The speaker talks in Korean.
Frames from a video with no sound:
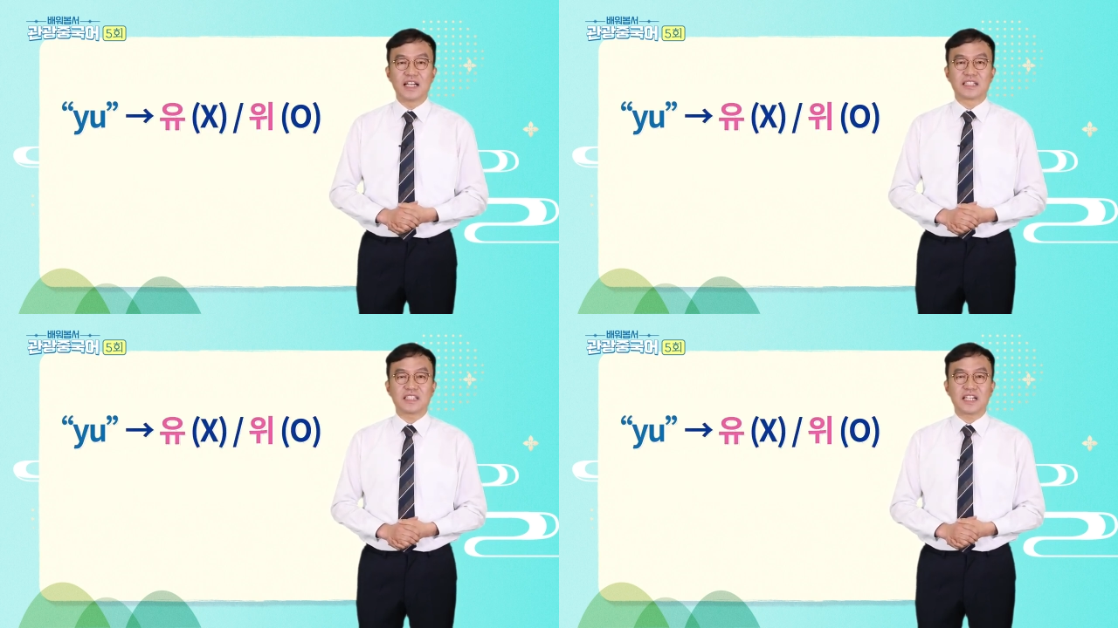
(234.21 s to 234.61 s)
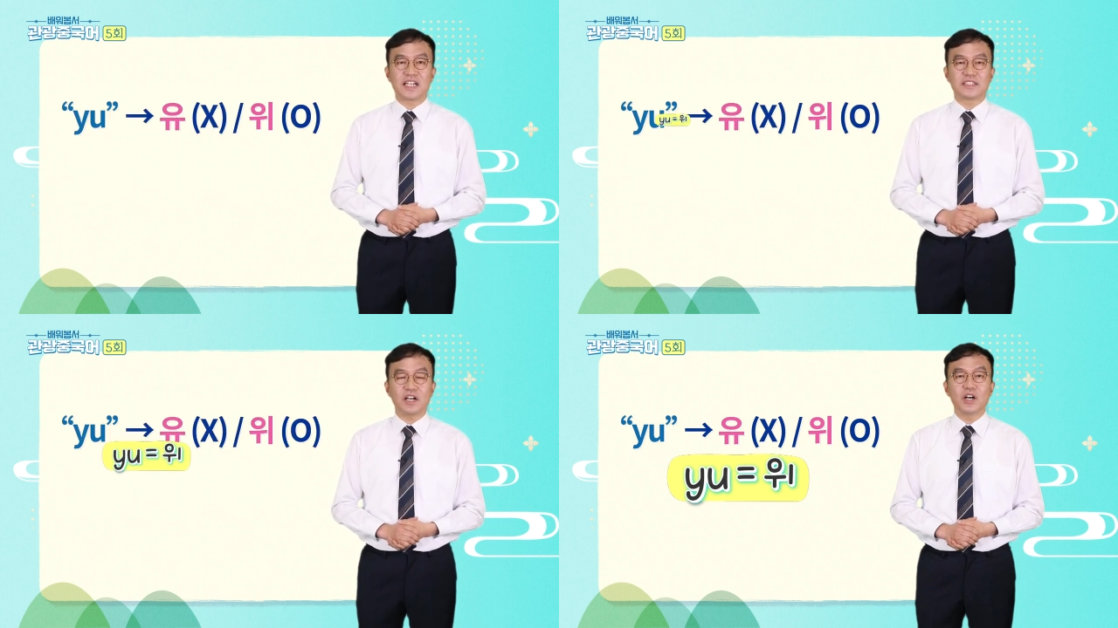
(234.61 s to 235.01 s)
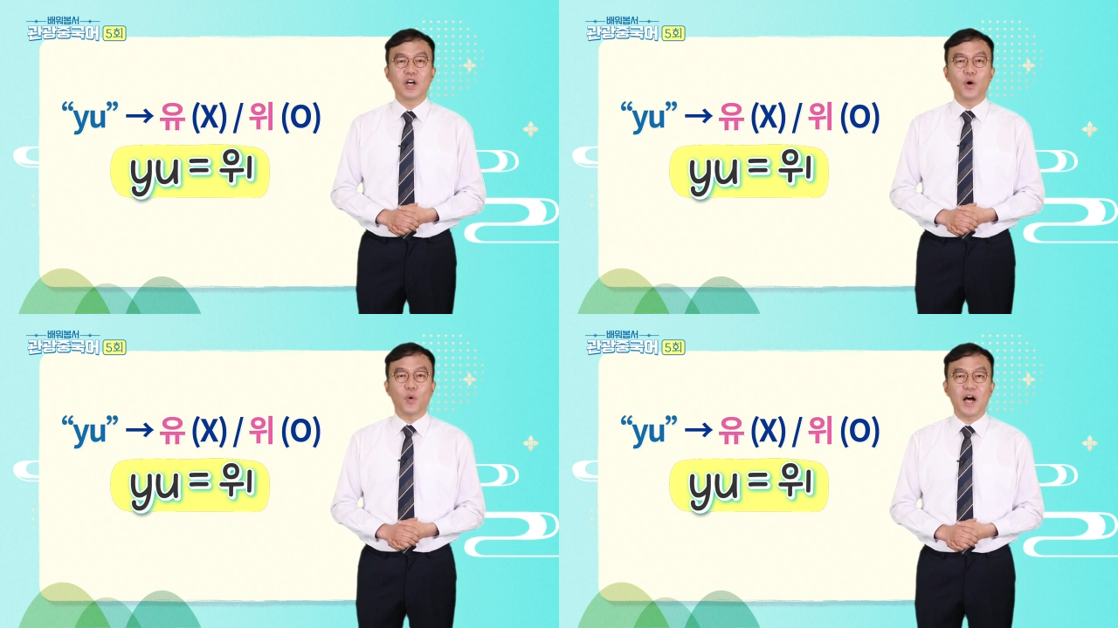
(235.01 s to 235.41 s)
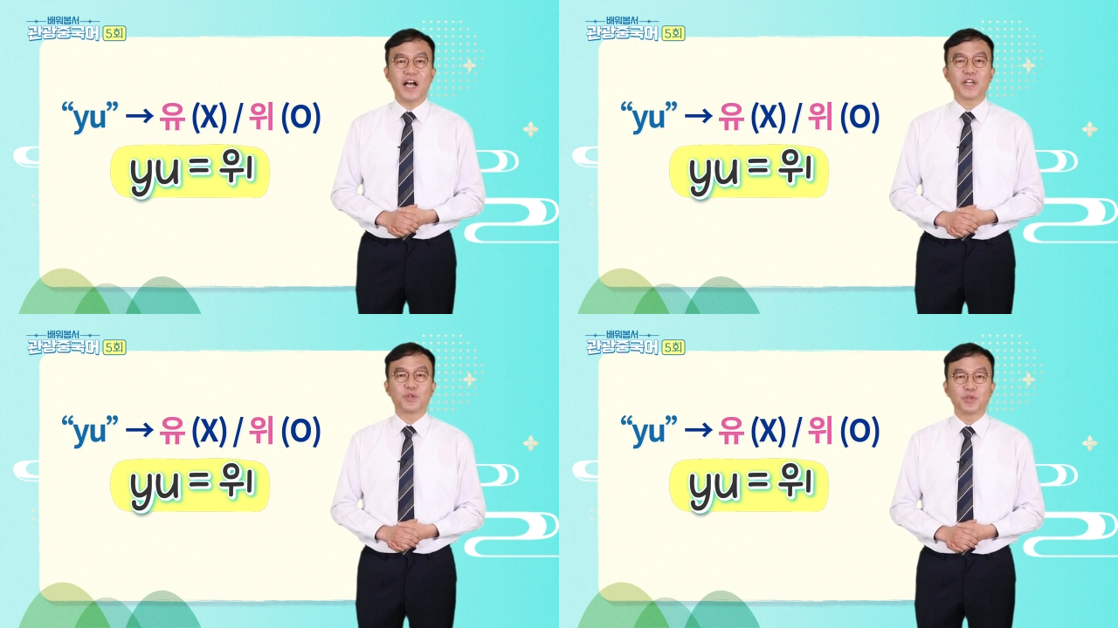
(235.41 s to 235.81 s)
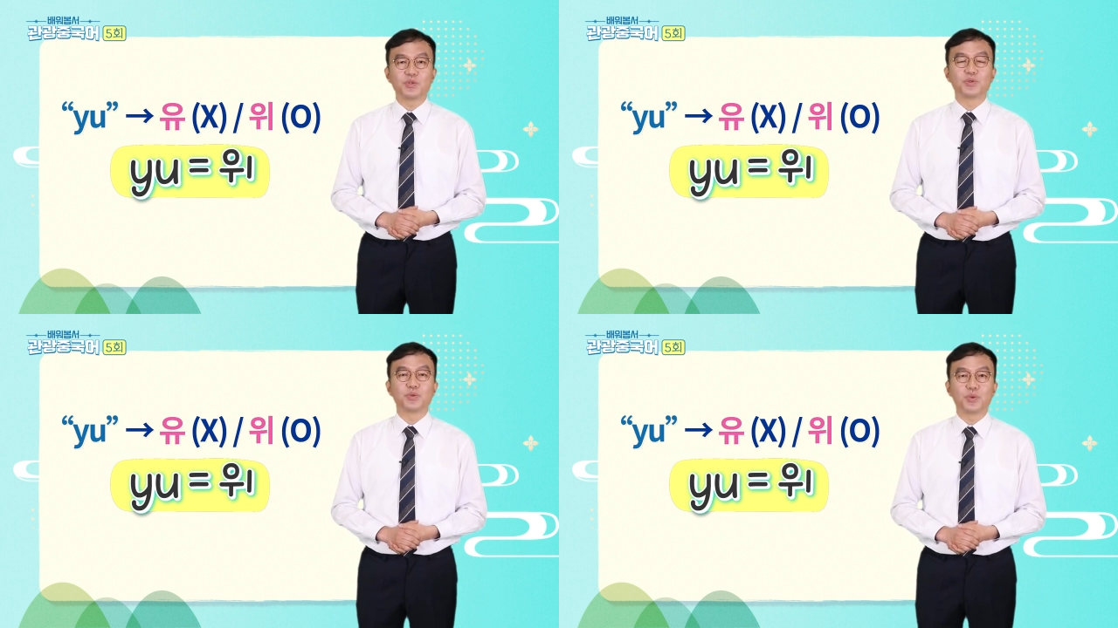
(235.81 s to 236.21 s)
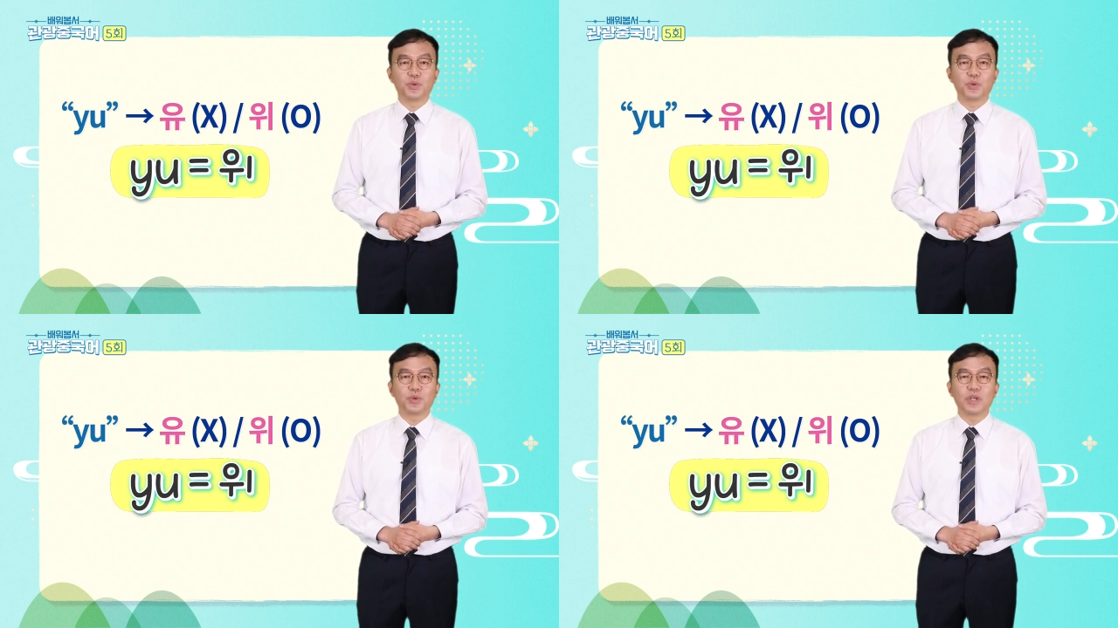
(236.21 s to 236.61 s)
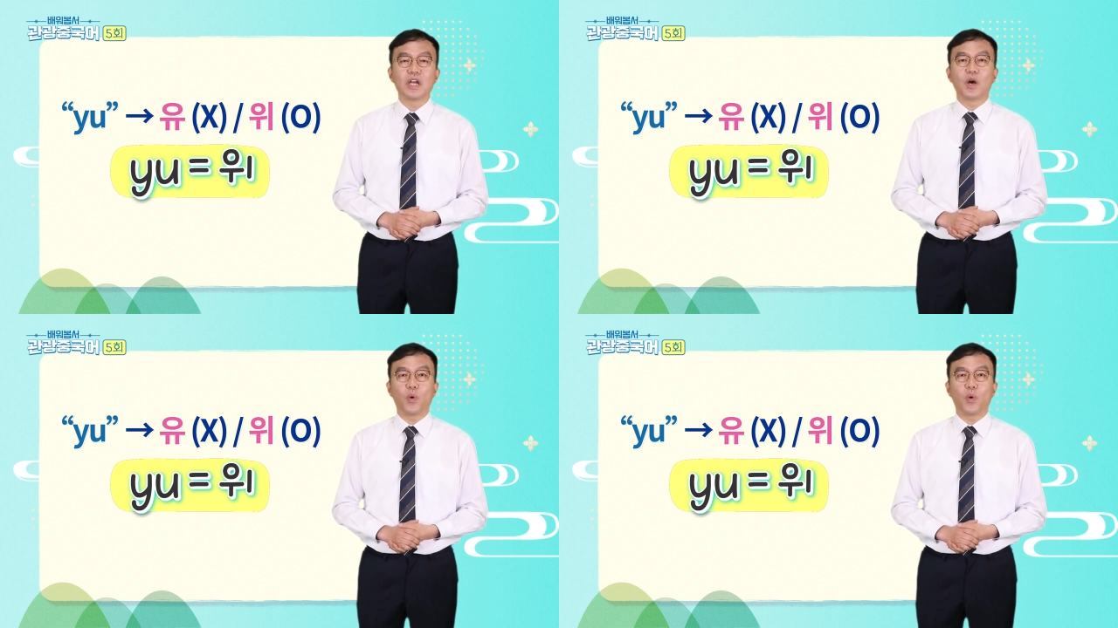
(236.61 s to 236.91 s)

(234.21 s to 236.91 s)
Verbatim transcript: 그래서 yu는 유,